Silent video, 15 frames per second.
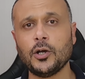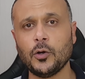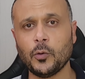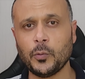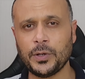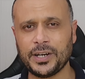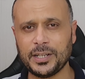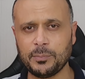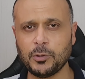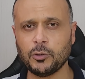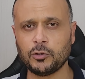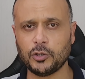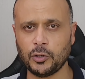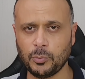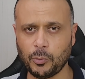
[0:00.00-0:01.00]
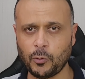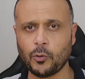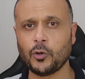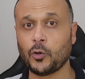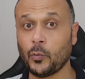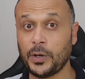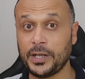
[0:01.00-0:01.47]
والريدمي نوت 10
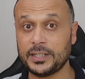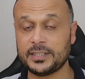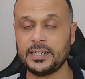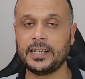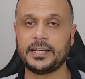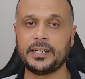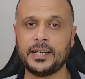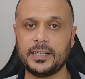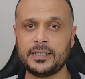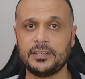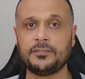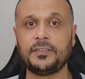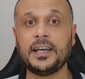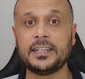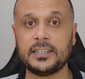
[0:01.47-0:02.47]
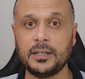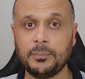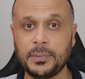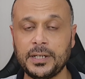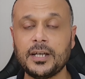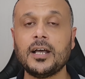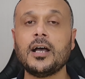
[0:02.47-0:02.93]
برو كويس لكن هذا فئة
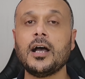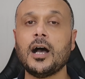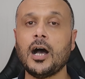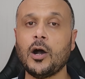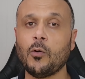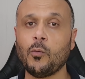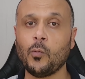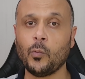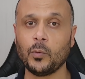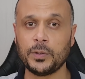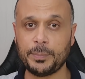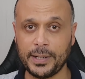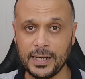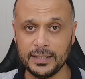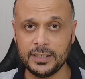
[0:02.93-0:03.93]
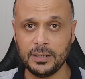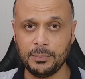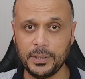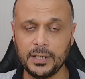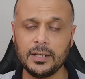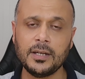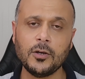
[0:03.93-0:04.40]
المي او براند
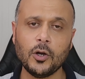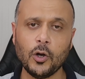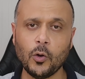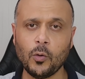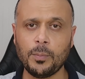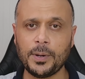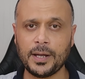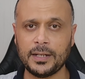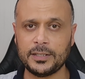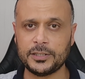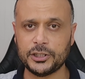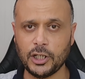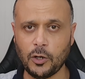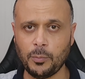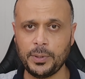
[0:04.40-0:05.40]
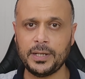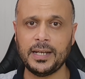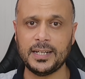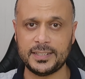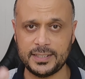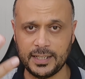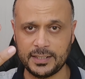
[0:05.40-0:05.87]
المي هو براند شاومي
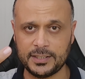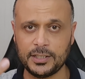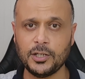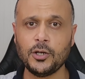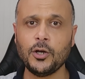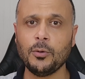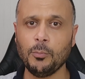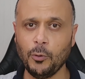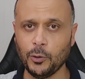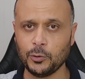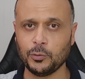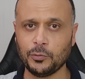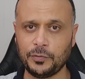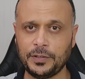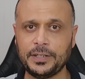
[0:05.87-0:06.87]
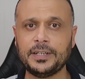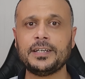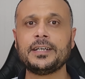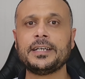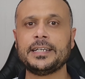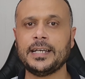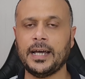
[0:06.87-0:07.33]
الاساسي بحطوا فيه
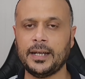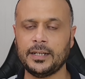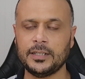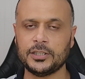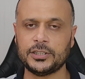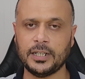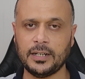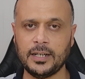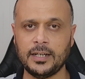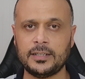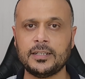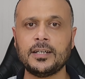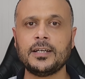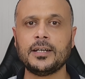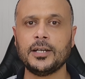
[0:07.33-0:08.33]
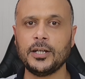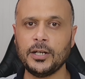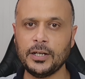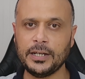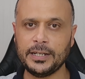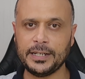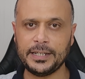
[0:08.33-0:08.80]
يعني الشغلات
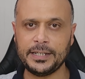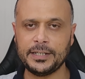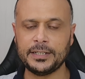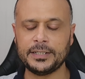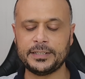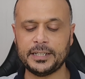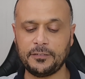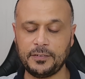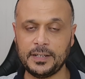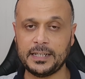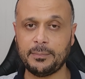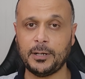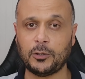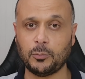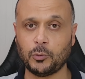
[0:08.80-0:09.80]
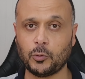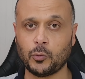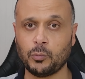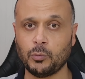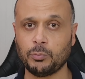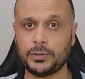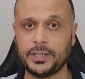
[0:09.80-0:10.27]
اللي هي التقفيل تبعته
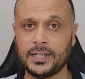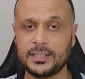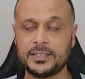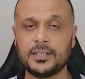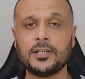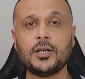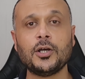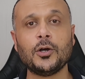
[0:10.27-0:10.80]
بتكون ممتازة